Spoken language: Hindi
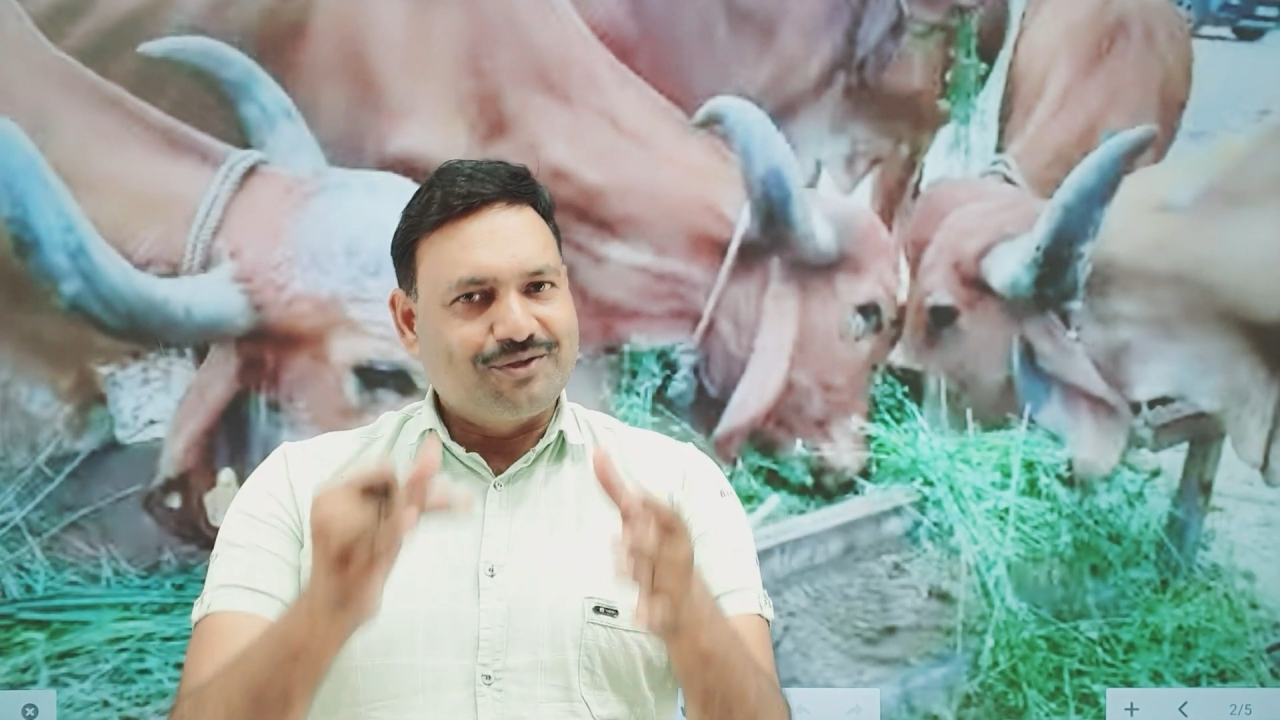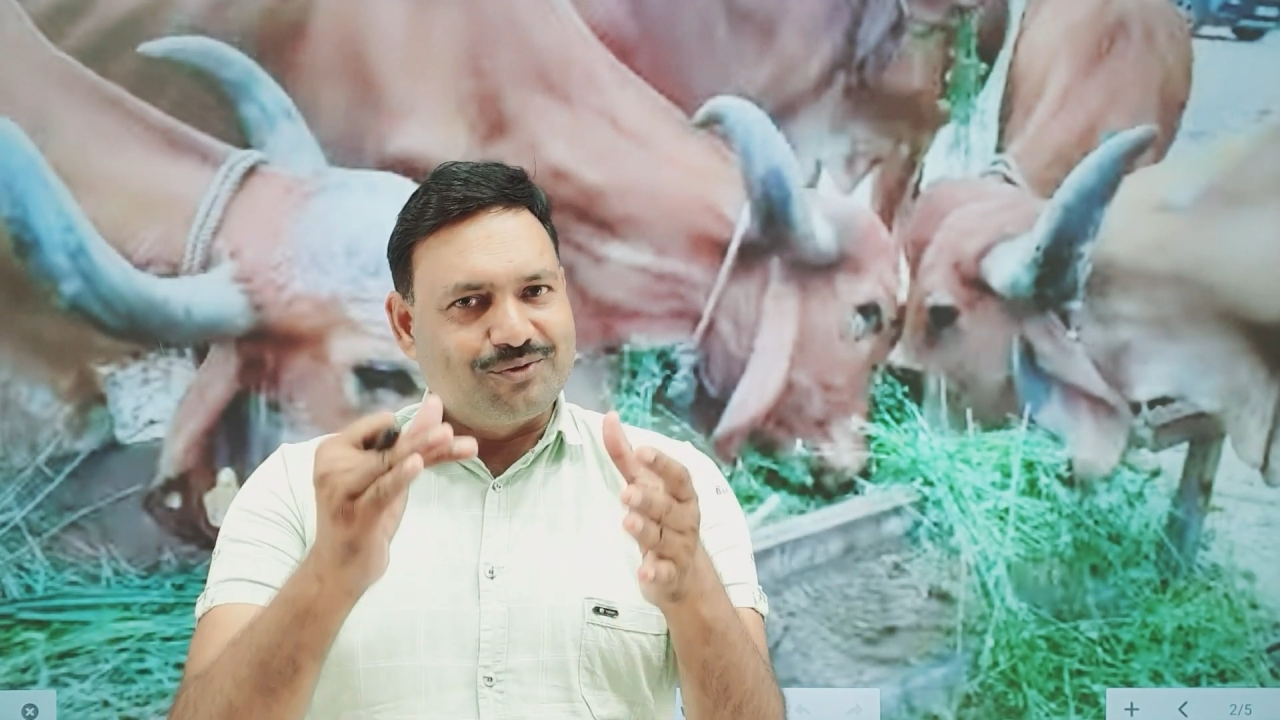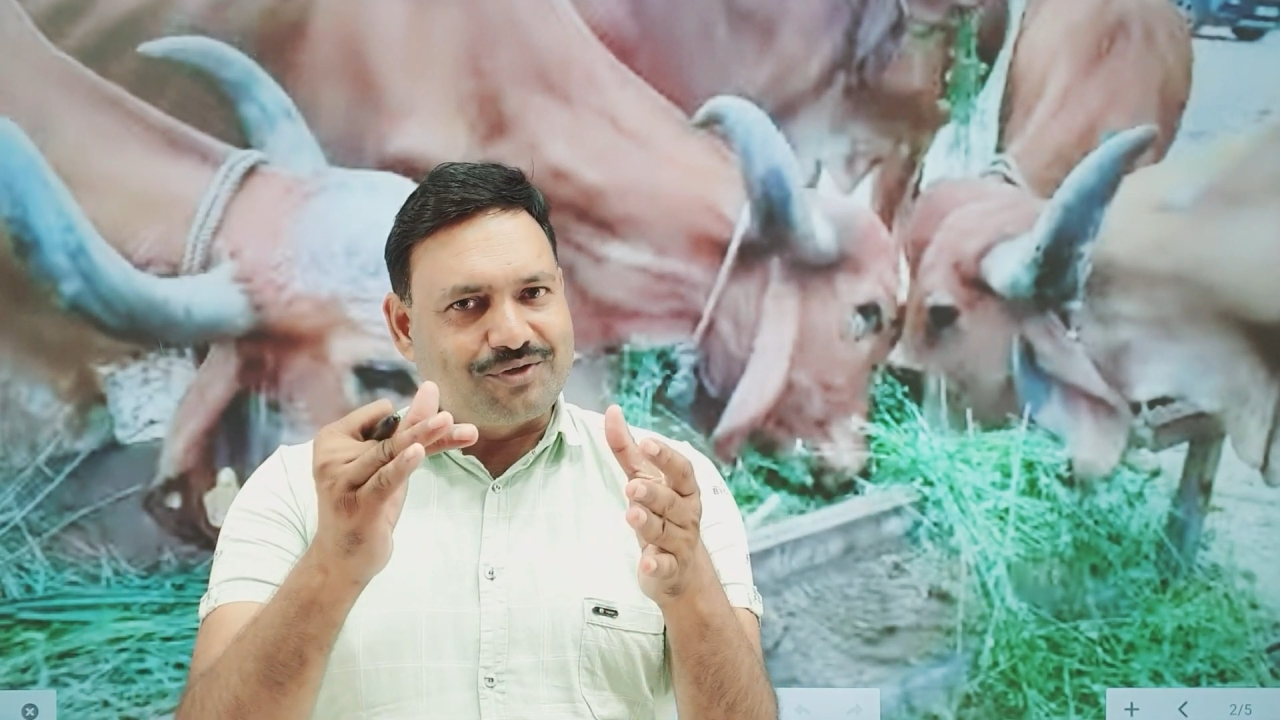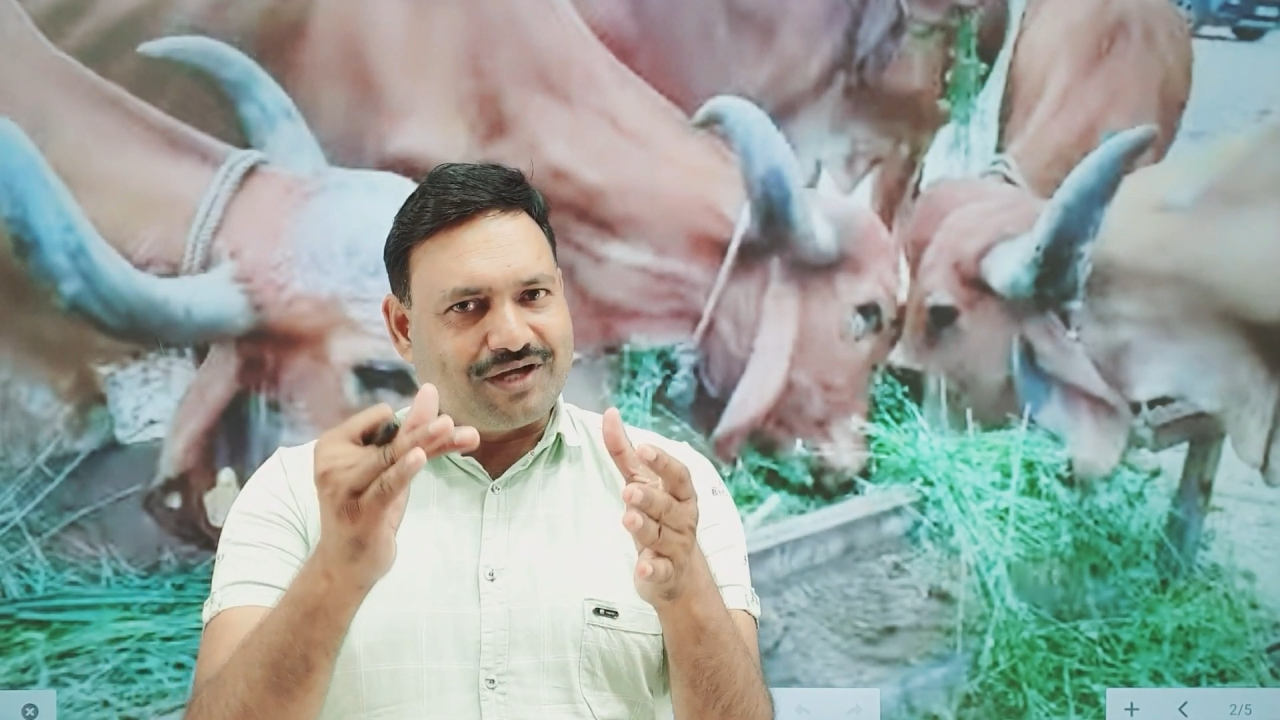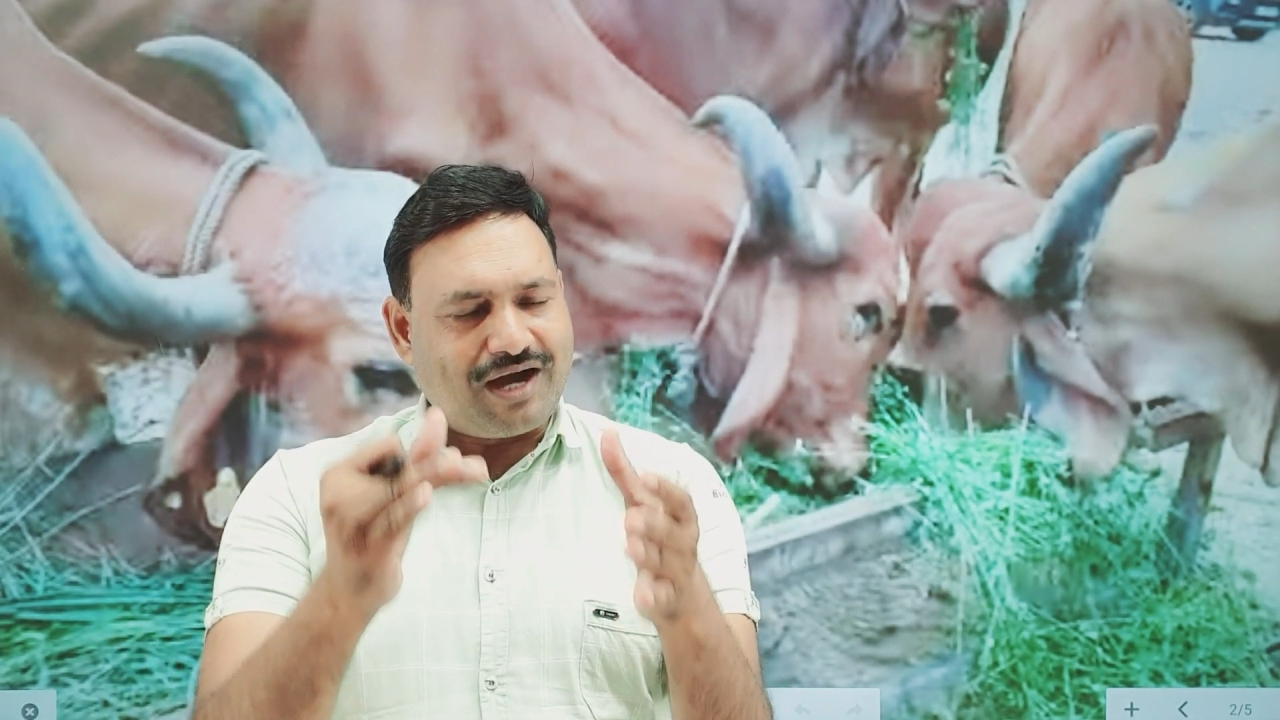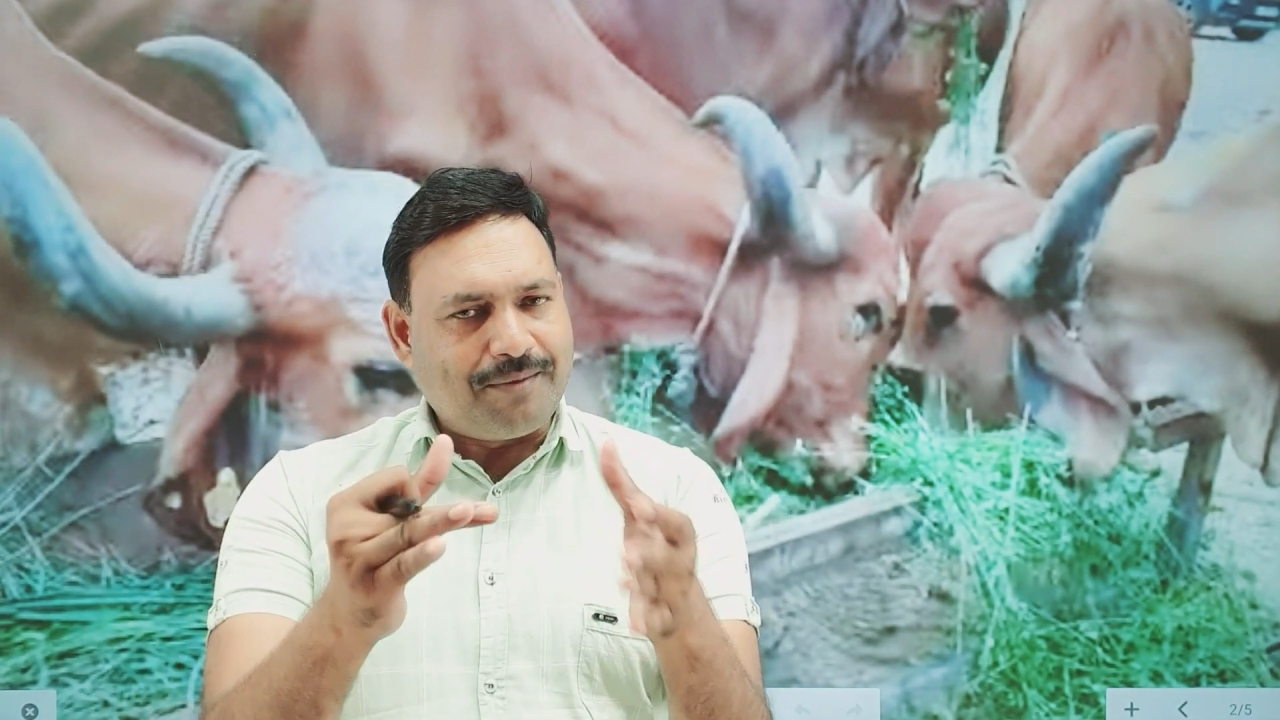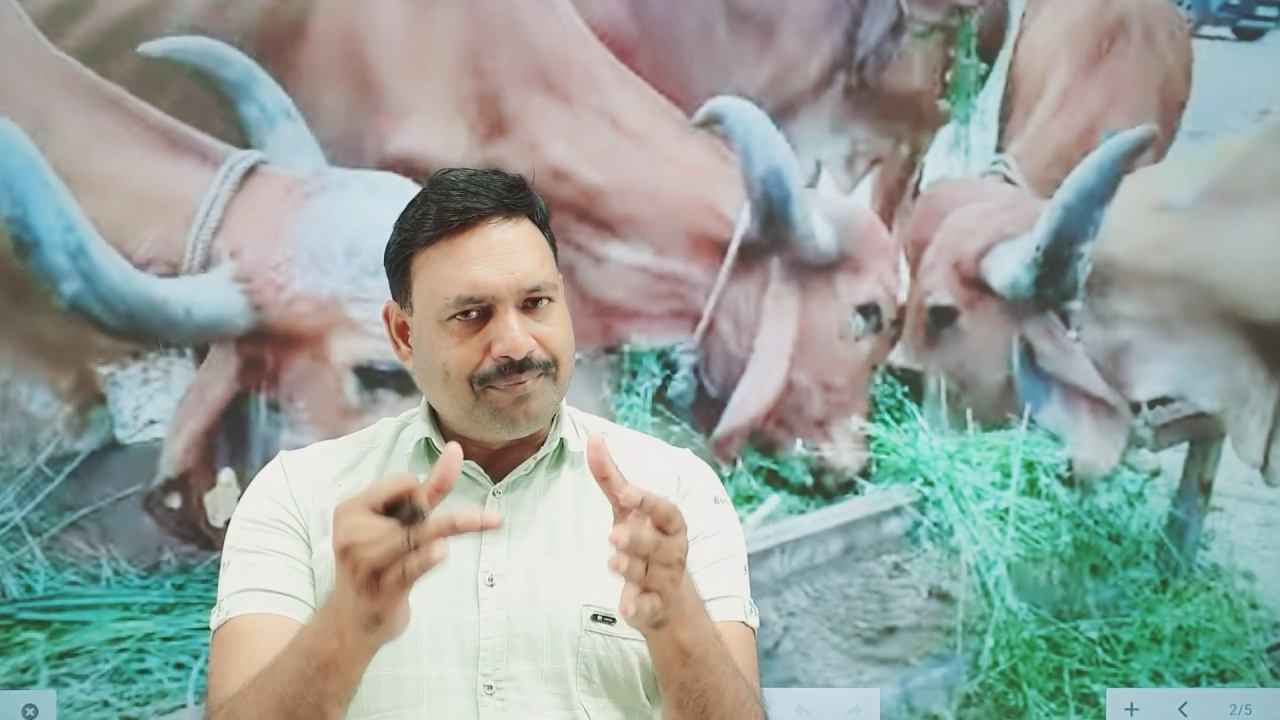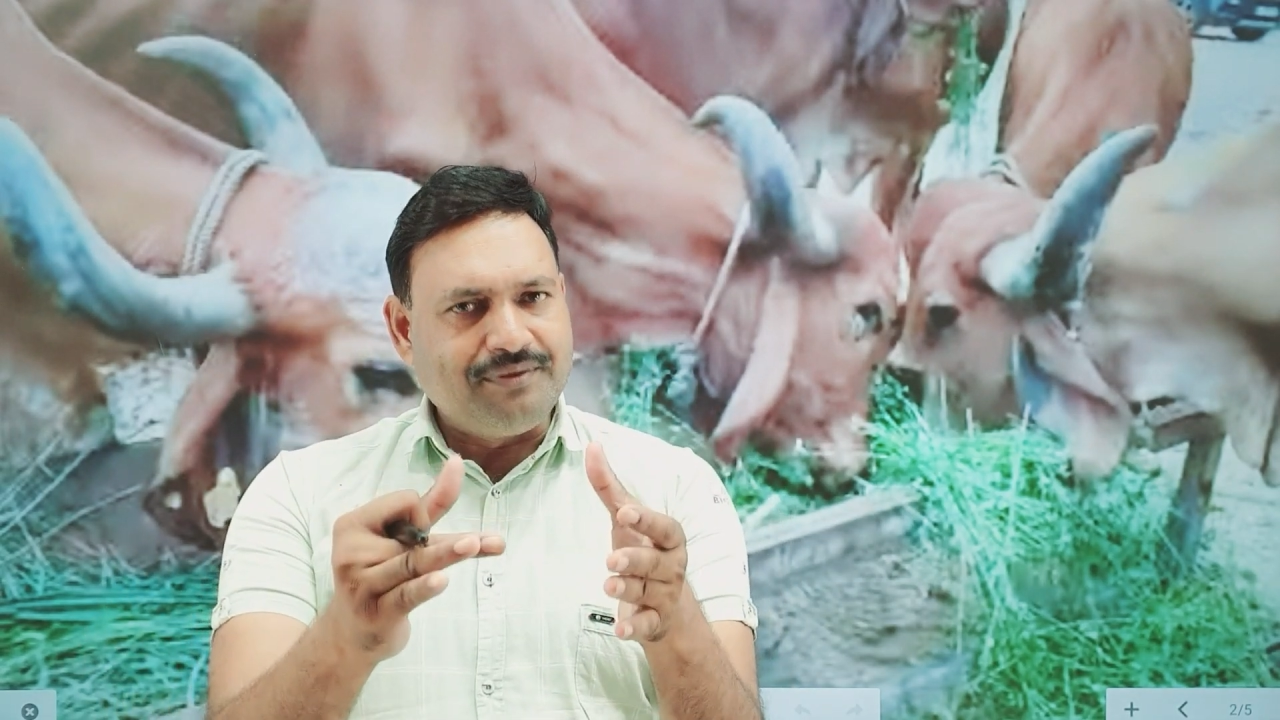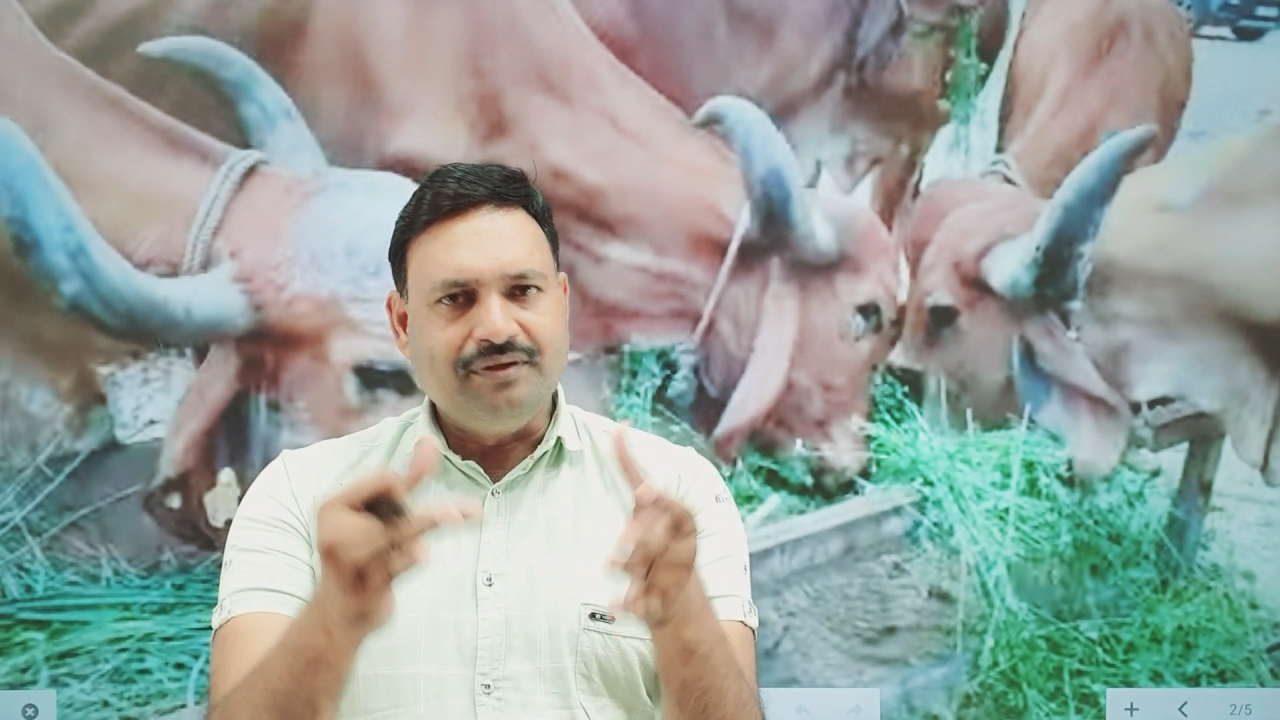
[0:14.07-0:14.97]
क्योंकि अब